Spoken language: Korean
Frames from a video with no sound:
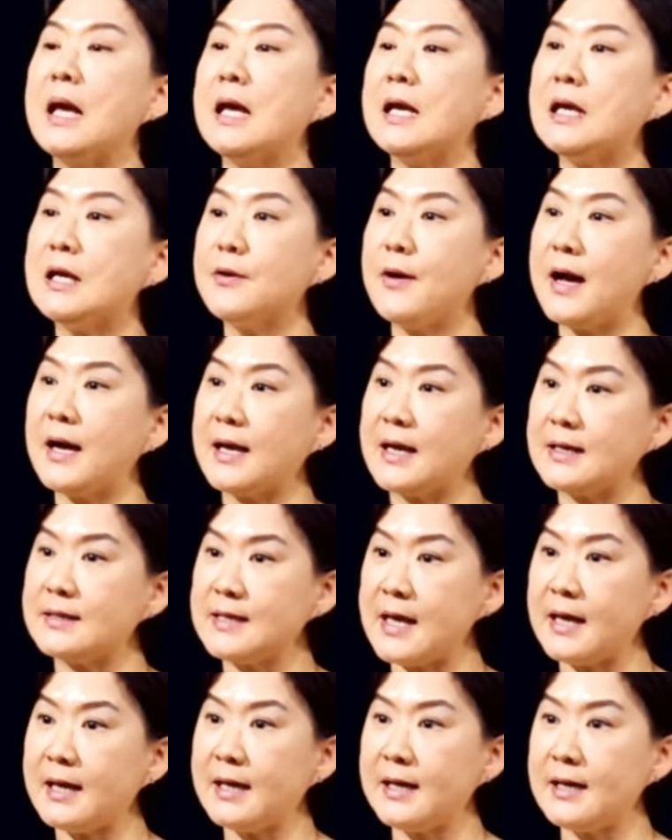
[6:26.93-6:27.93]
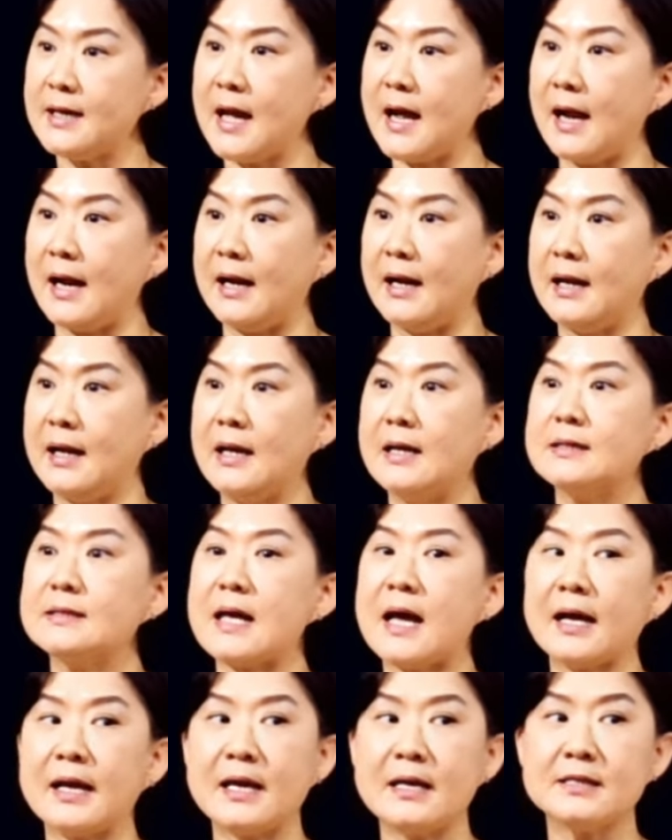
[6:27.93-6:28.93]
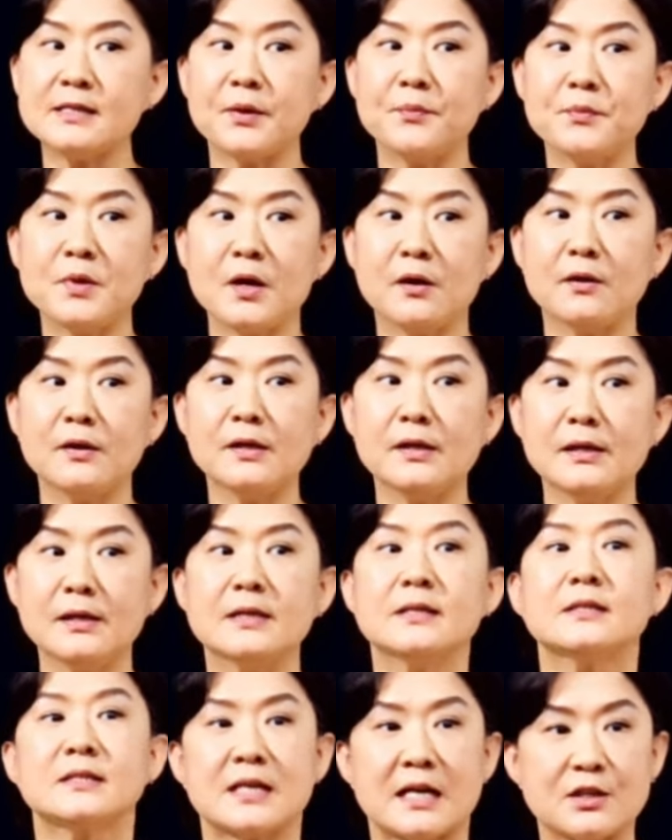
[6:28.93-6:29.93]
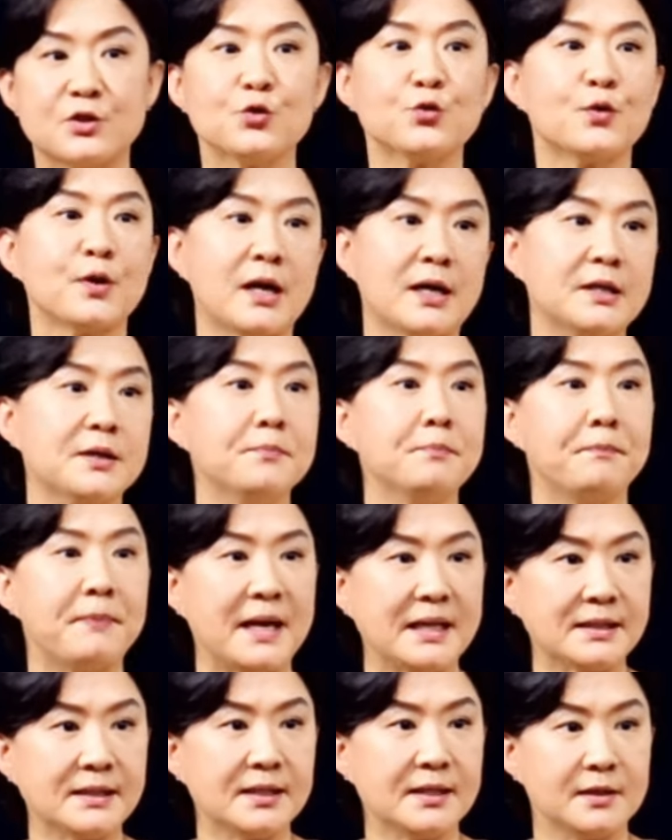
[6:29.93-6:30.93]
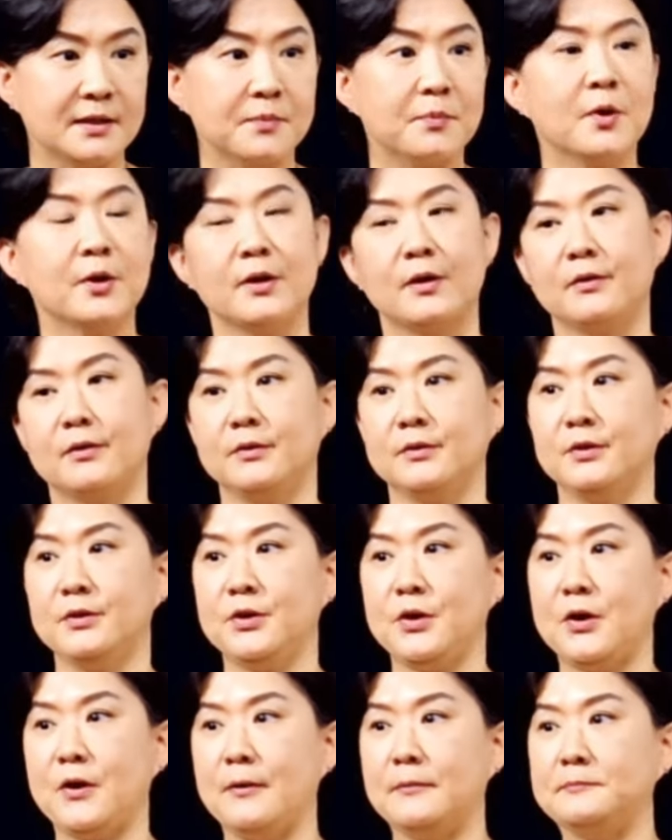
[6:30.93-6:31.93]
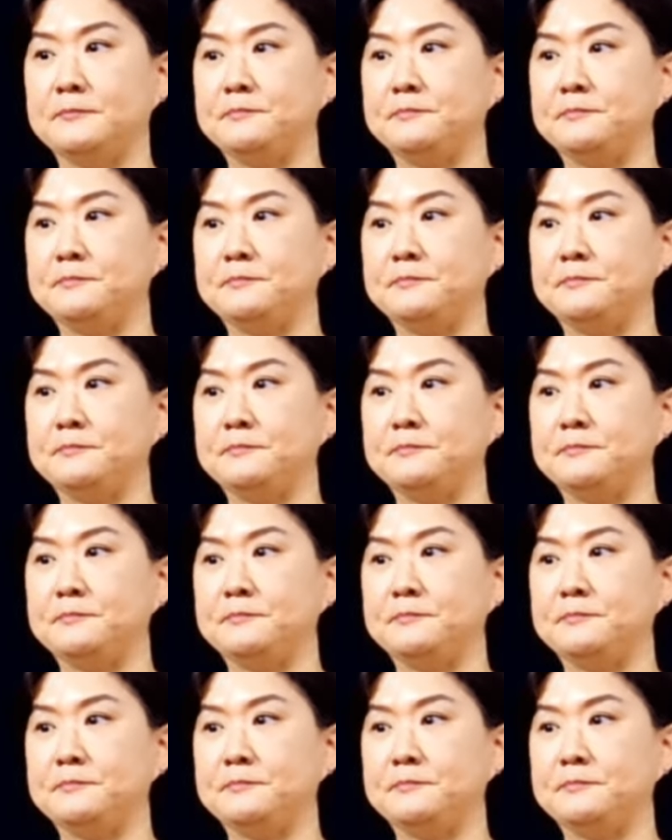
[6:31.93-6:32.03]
일왕의 생일날 상해 점령을 자축하는 파티를 벌였거든요.